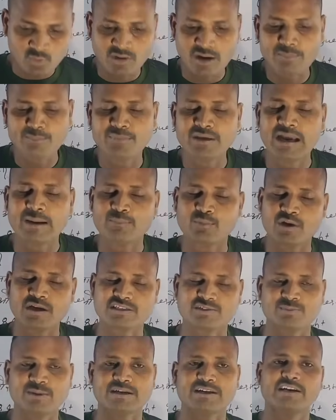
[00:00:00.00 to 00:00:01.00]
और हम भी आपको
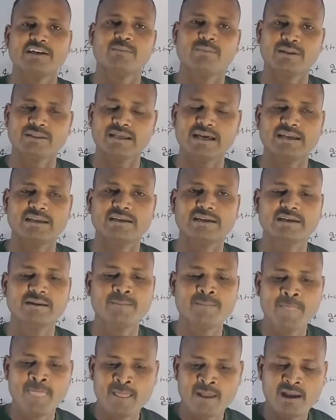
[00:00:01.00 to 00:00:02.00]
एक्सपेक्टेड बताए हैं
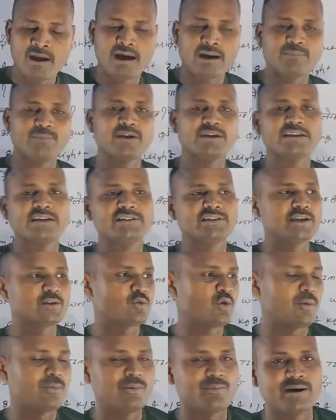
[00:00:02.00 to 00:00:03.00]
अब देखिए ये
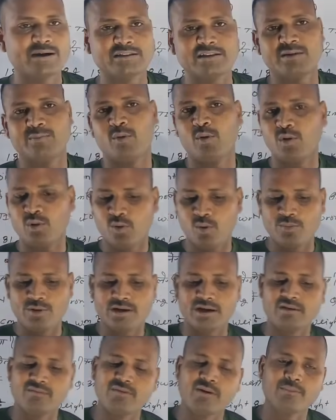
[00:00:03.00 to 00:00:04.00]
तो अभी भर्ती बोर्ड को भी
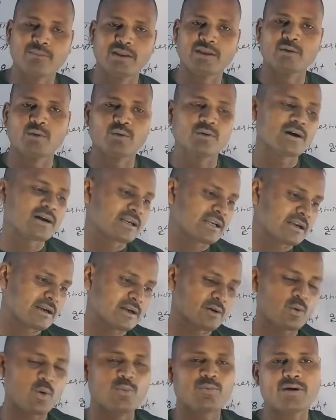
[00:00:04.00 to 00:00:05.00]
कंफर्म नहीं होगा कि
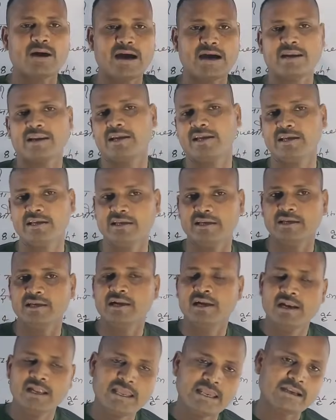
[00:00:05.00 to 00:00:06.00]
कट ऑफ कहाँ रहेगी
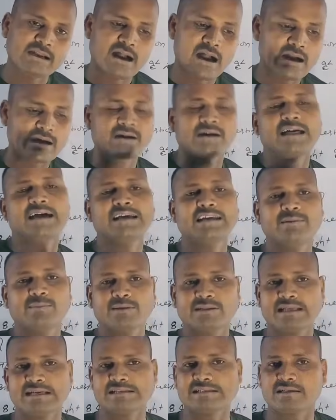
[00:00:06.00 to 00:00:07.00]
एक आंकड़ा ही
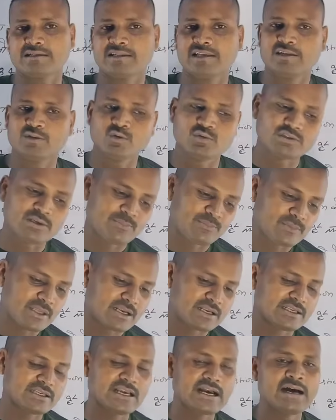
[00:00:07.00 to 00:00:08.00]
बता सकते हैं कि जब
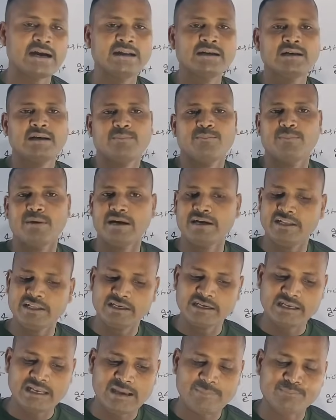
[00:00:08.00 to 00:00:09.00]
तक क्या
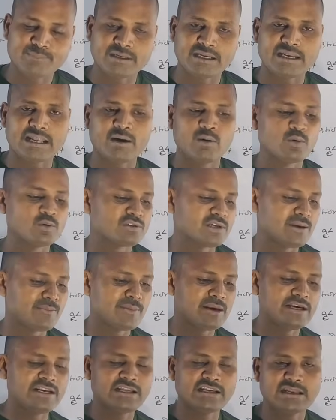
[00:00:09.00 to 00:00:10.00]
मेडिकल आपका ना हो जाए
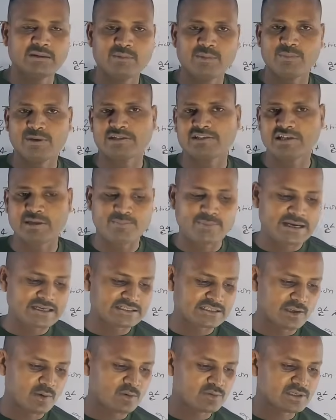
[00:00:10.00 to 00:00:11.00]
मेडिकल में बच्चे
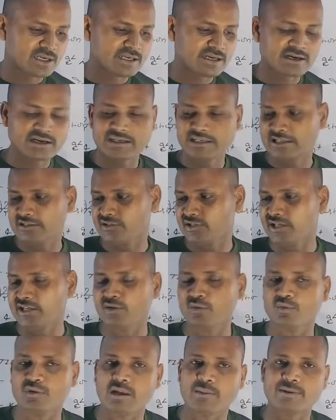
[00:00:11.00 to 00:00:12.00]
पास ना हो जाए अगर ये
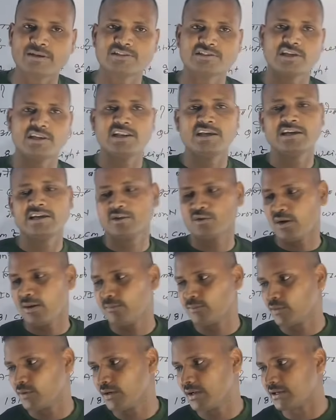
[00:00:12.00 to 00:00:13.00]
तीन गुना बच्चे लेंगे तो
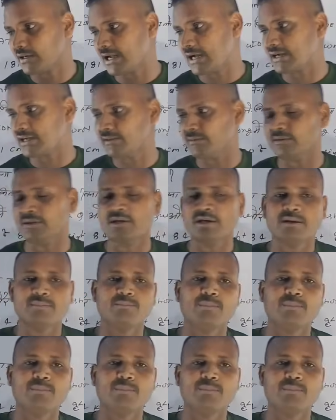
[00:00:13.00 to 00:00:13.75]
हमको लग रहा है कहीं